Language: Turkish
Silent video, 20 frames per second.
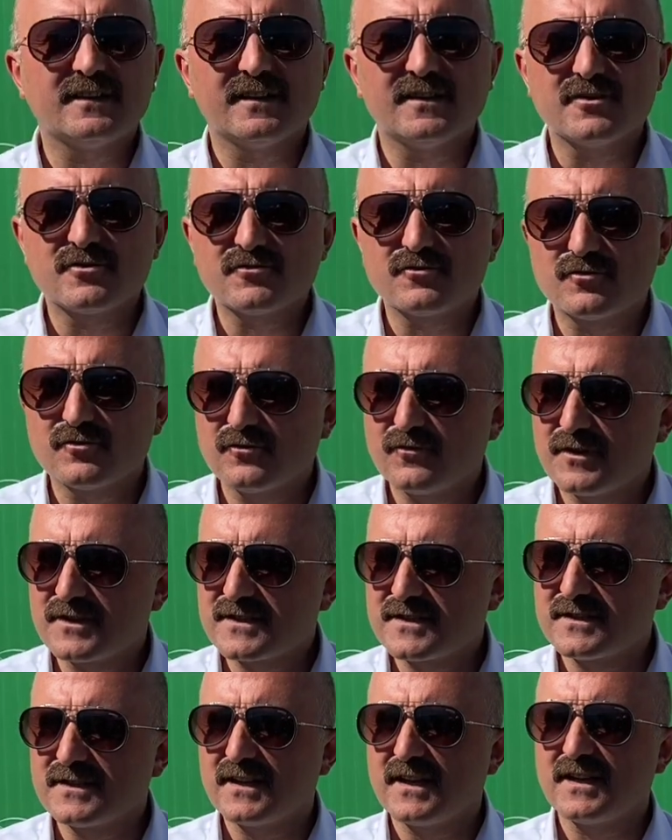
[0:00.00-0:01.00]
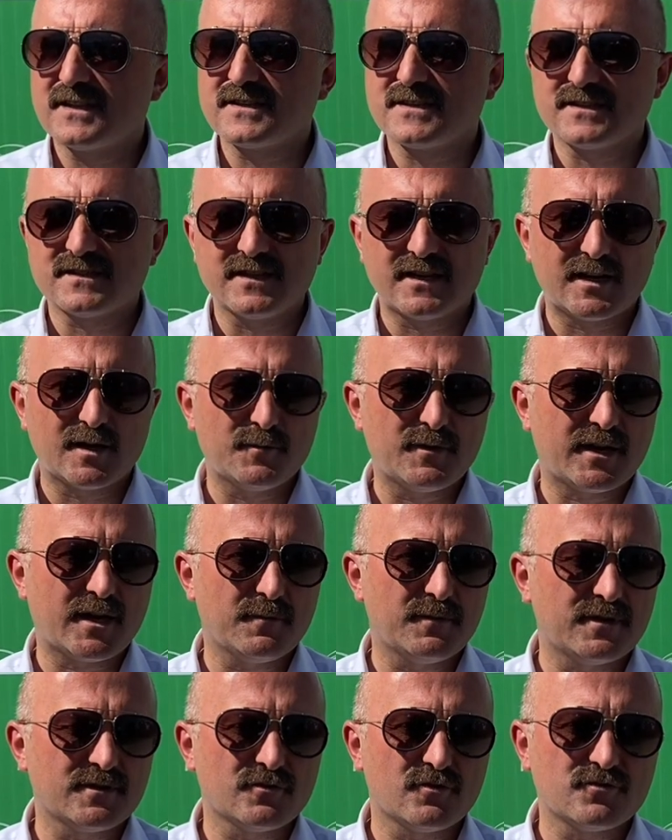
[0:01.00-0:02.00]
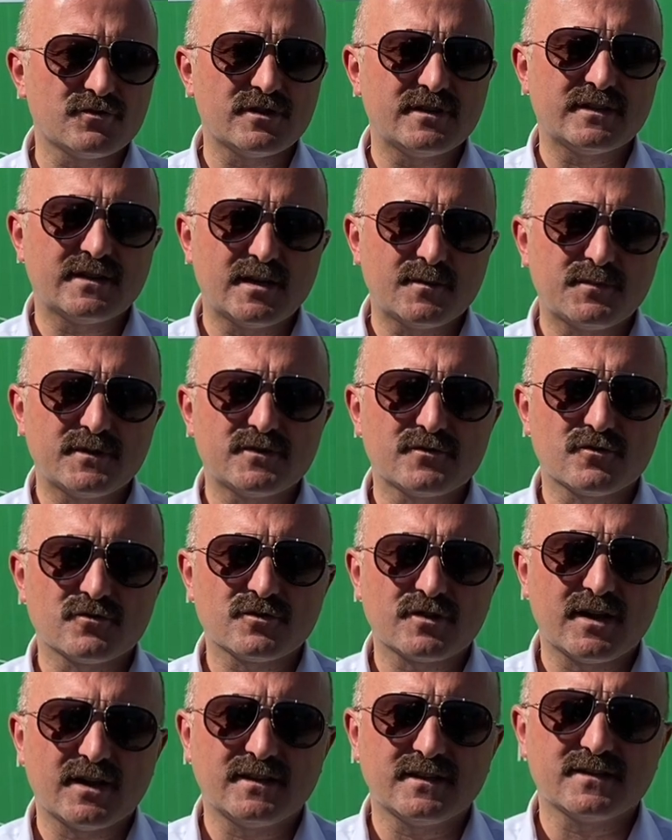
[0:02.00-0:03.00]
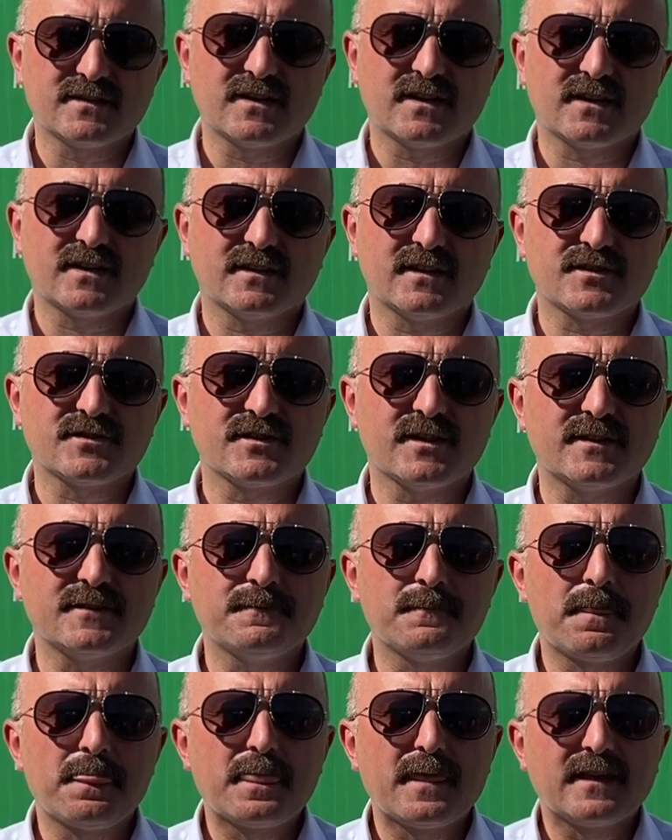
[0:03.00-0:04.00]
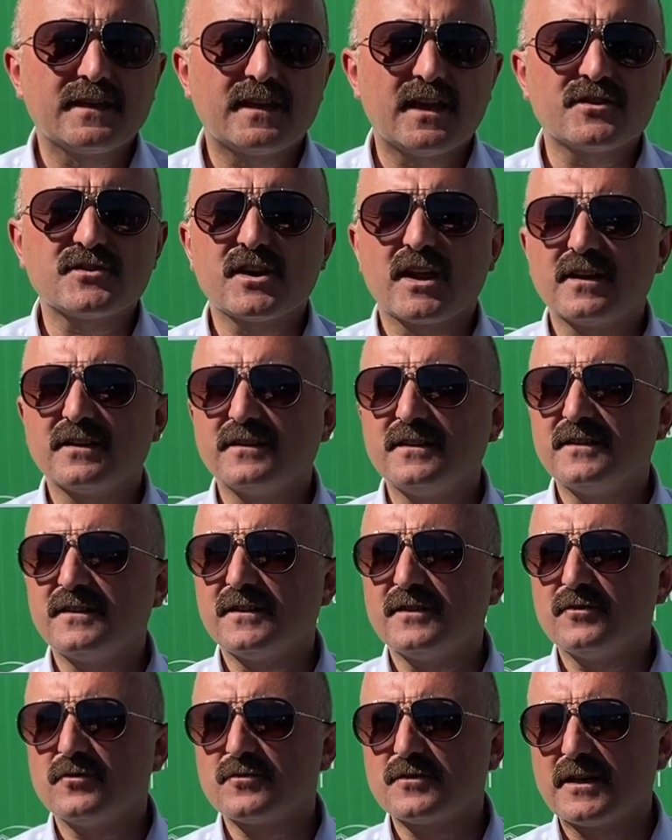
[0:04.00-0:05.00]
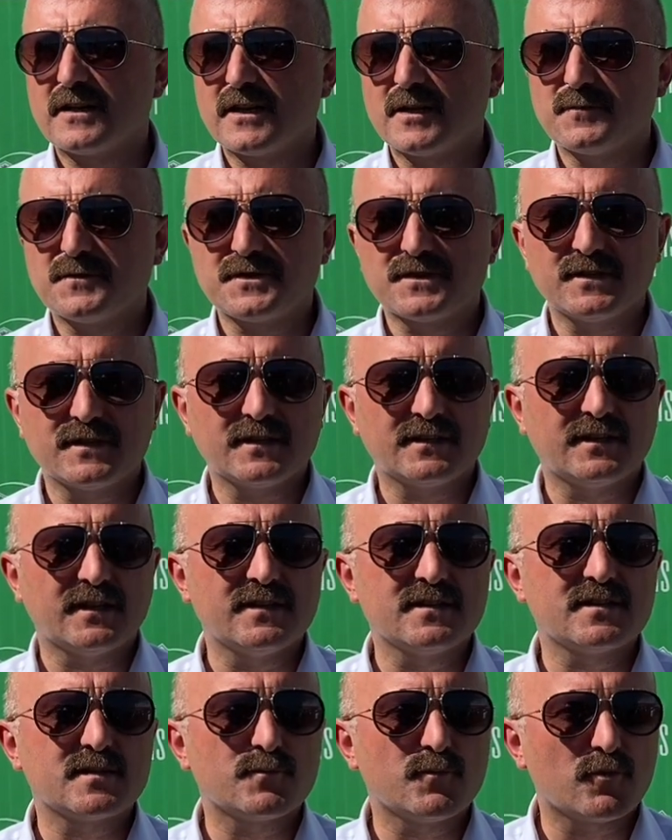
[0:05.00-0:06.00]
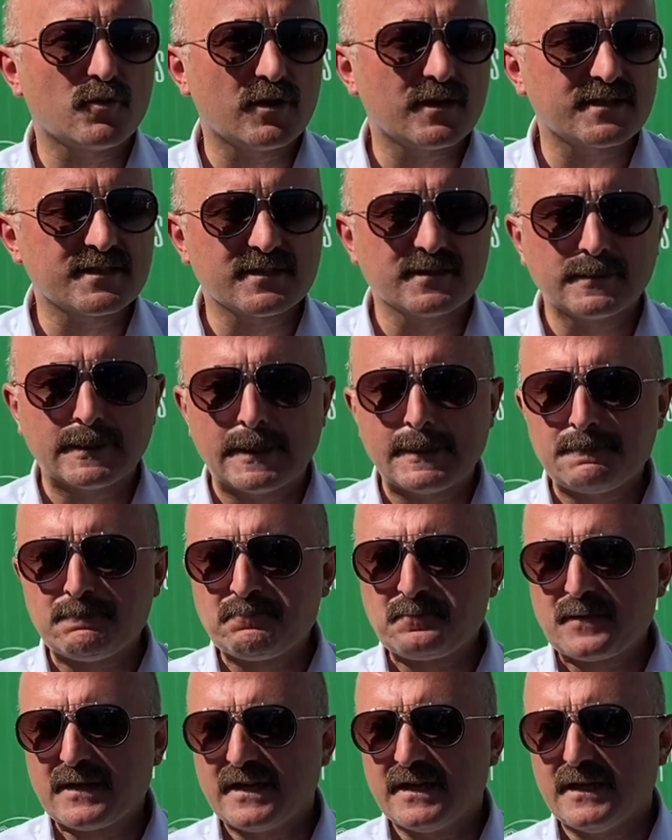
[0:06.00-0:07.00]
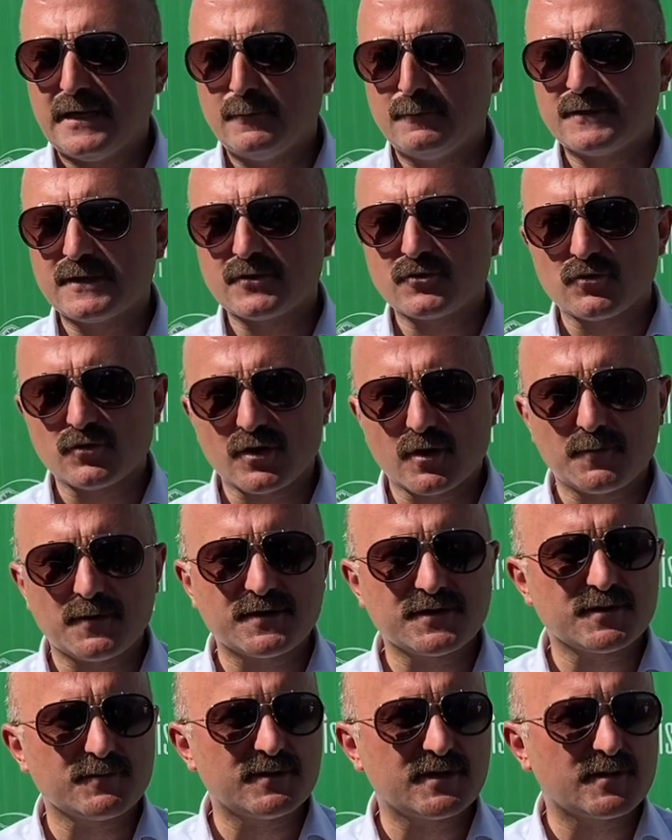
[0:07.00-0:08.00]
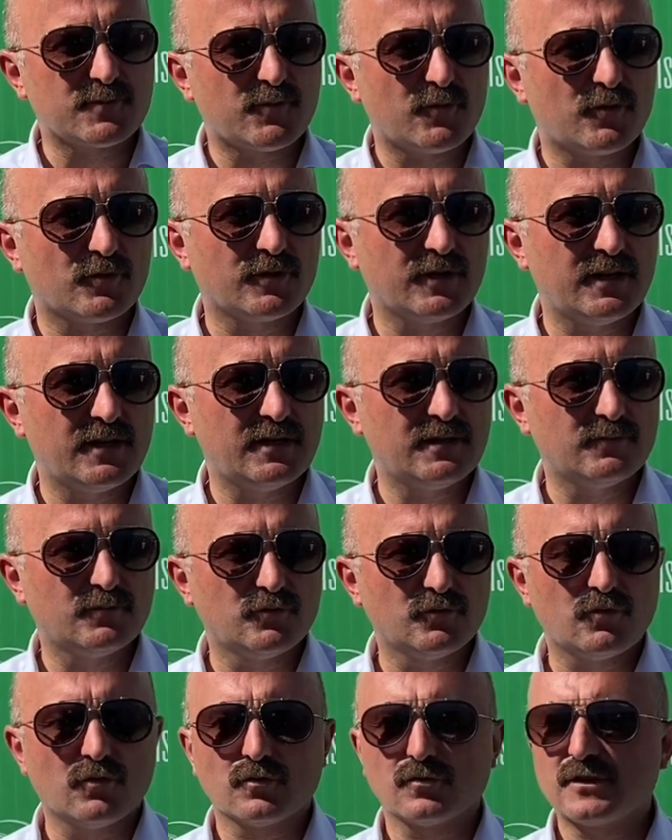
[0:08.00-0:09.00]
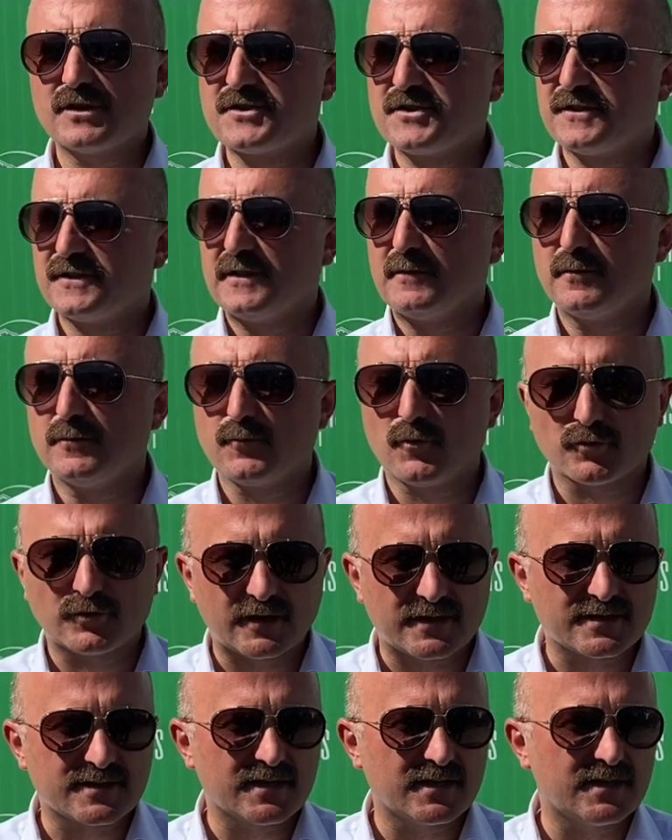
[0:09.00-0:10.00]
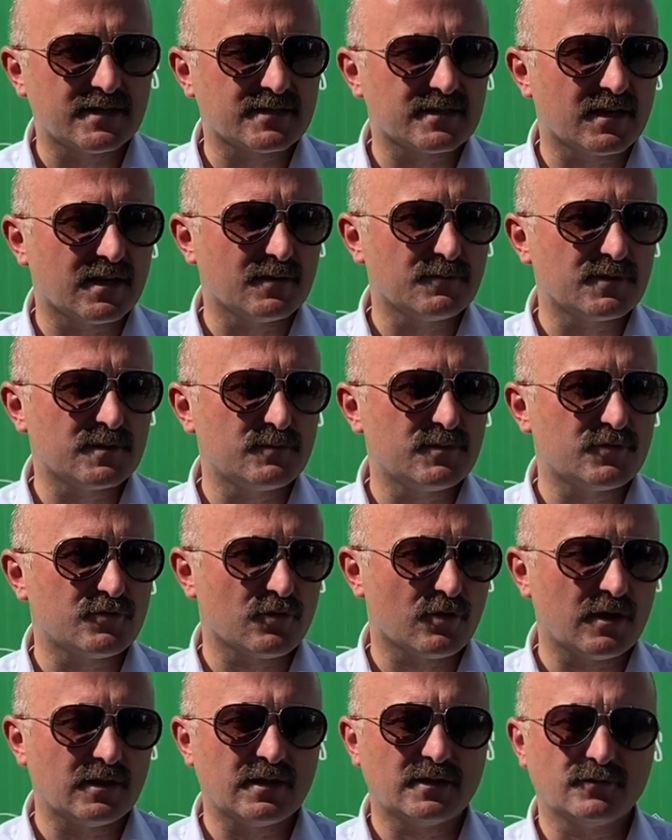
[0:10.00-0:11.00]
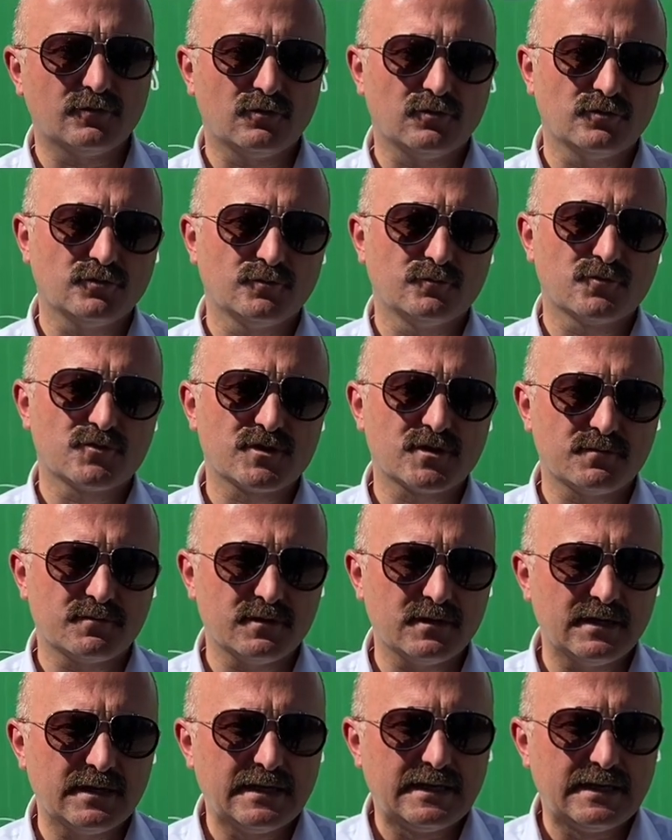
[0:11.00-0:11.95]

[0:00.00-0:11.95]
Tenis turnuvasında sizlerle beraberiz. Öncelikle hepiniz hoş geldiniz arkadaşlar. Geçen yıl ilkini düzenlemiştik. Tenis sporu aslında ilimize çok yabancı bir spor değil. Bu konuda ciddi bir potansiyele sahibiz birçok alanda olduğumuz gibi.